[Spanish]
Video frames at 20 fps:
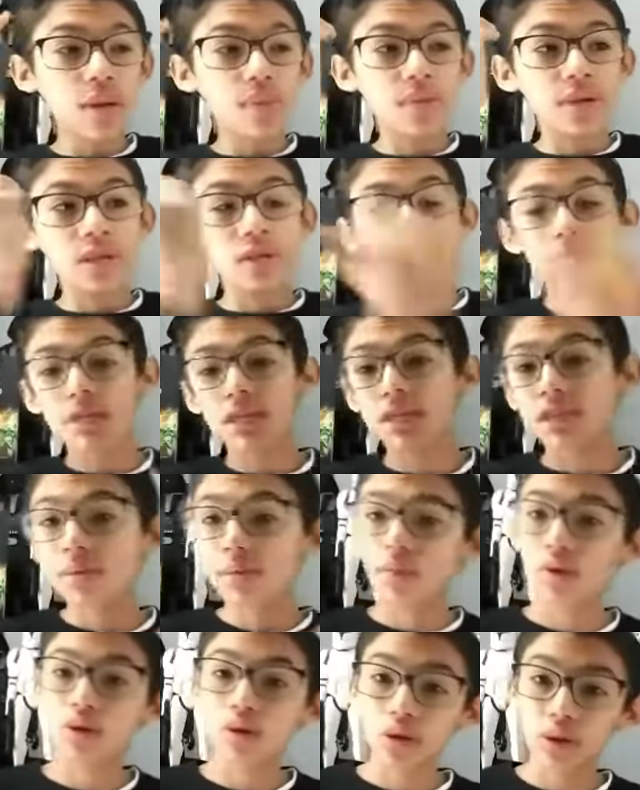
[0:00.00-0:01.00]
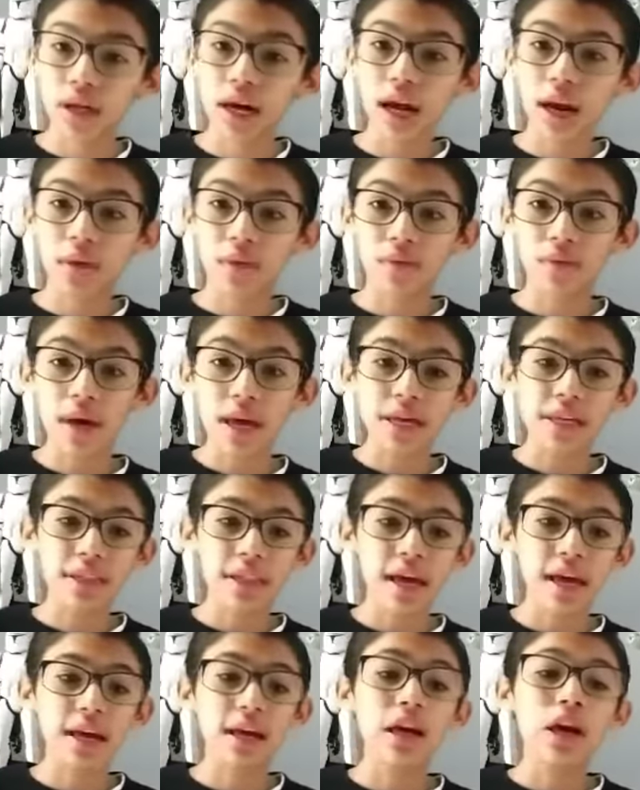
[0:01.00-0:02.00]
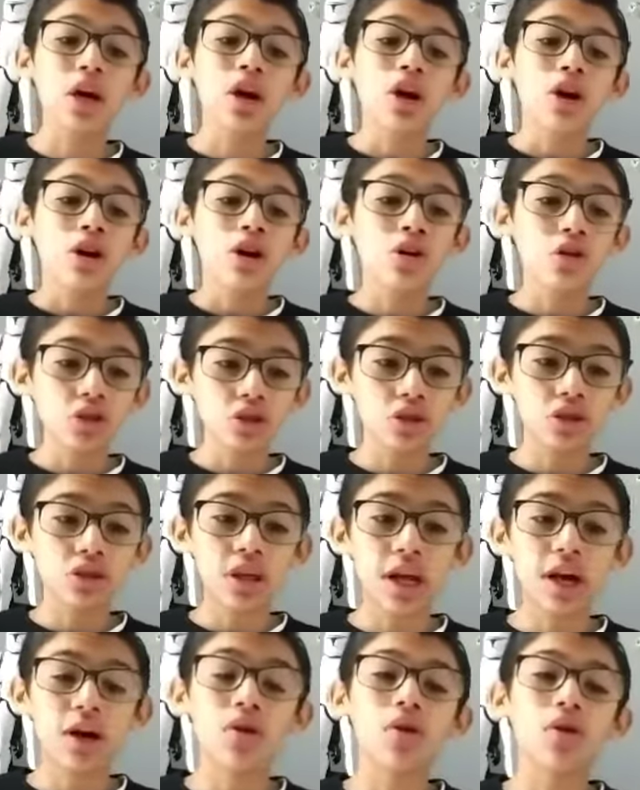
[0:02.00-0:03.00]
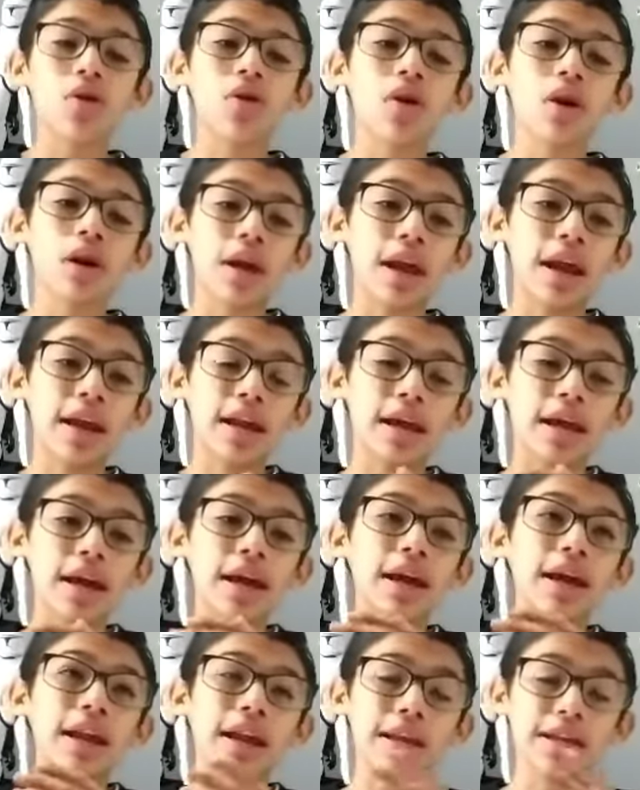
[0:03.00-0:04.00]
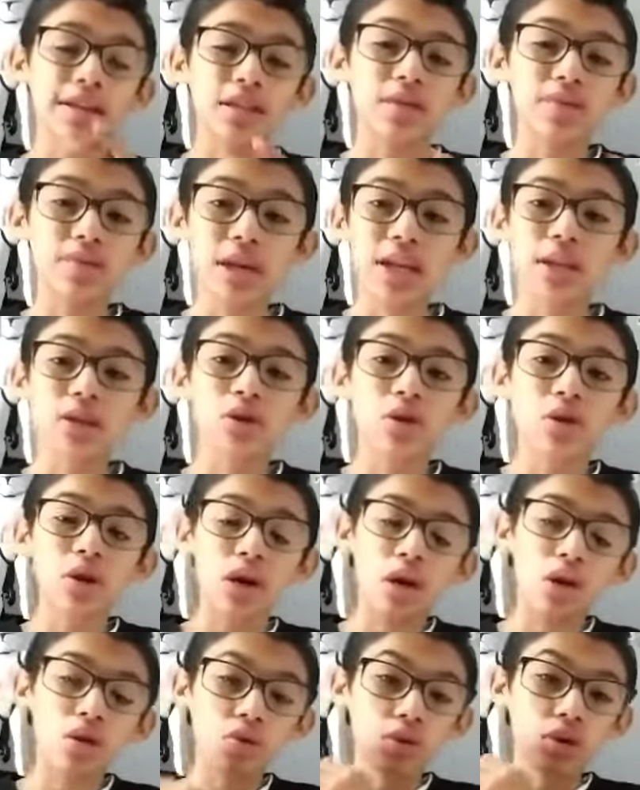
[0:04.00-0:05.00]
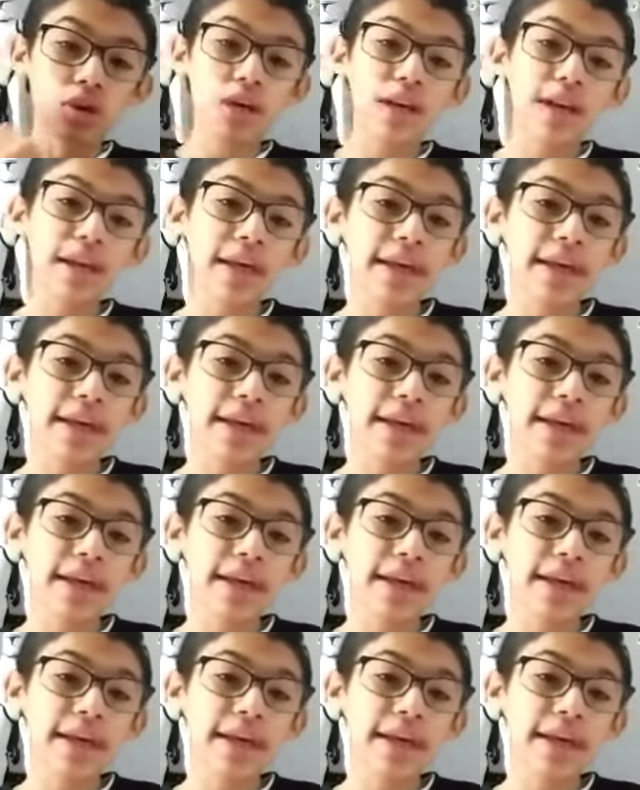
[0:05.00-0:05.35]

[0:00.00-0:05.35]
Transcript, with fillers: del mismísimo Darth Vader, nos trajo el nacimiento de Luke y